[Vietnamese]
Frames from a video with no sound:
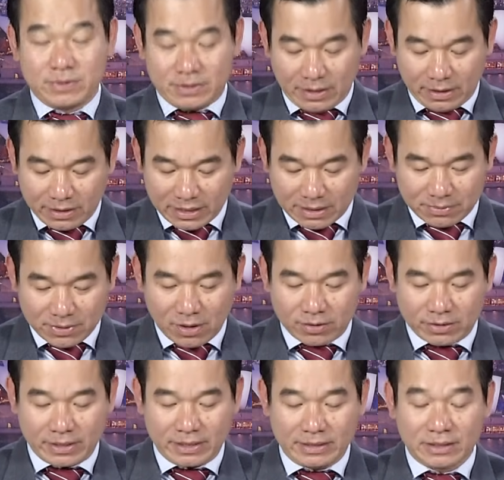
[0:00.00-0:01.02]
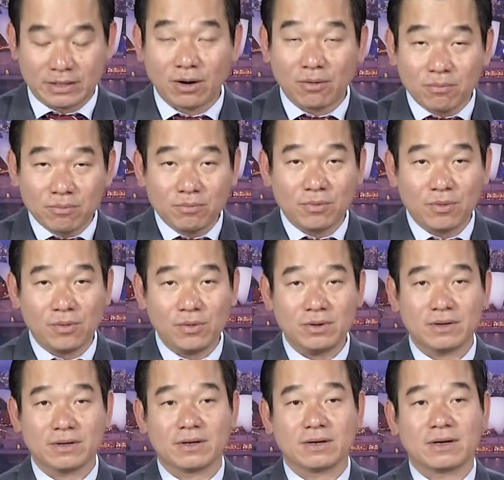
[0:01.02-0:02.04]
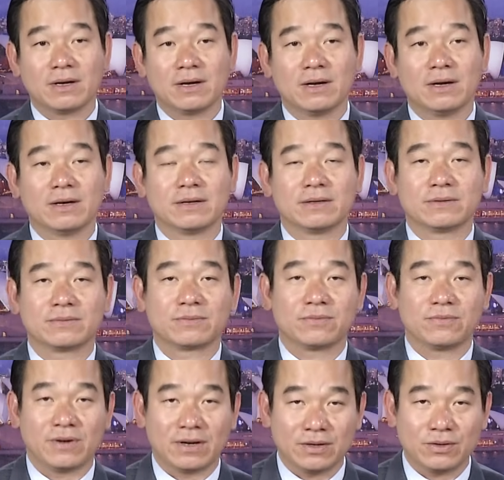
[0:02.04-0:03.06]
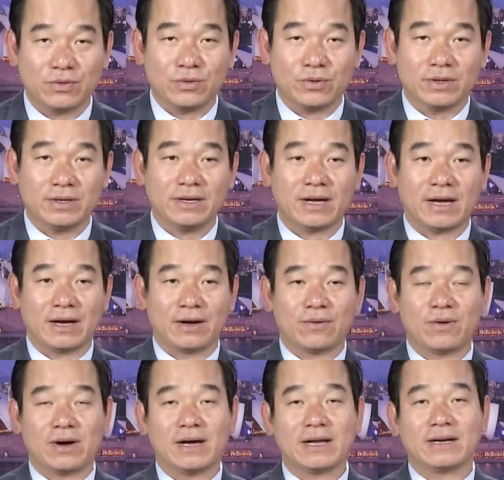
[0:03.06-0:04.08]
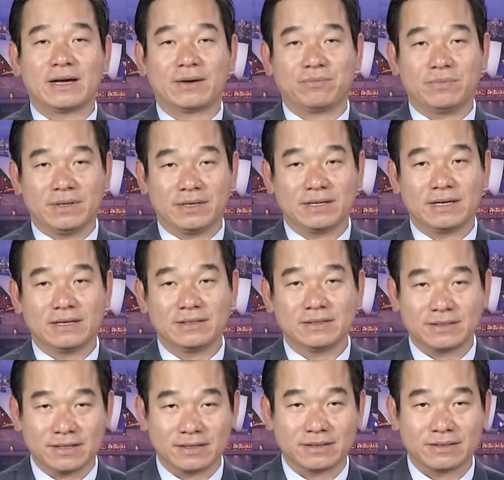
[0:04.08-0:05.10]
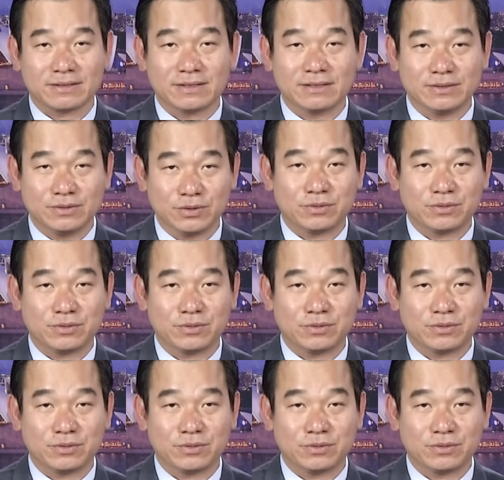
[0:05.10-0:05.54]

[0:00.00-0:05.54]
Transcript: những cái nghiệp đoàn này không muốn à, vận chuyển hàng hóa đặc biệt là lương thực từ